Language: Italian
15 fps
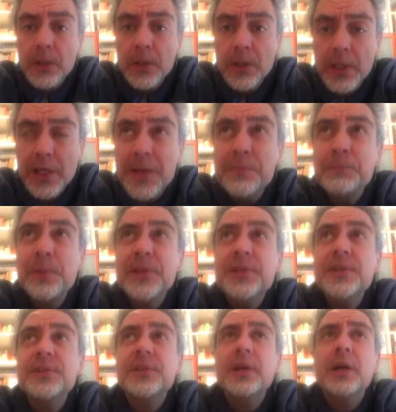che le
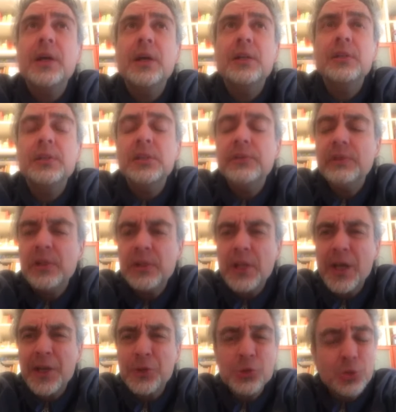impedisca di
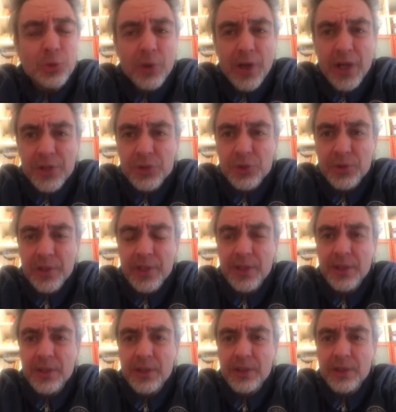diventare dura,
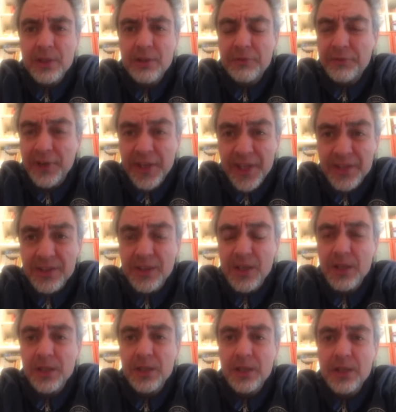cioè
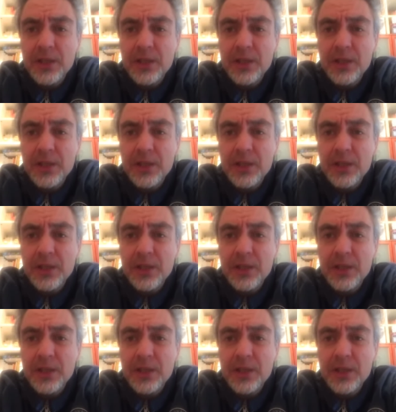fredda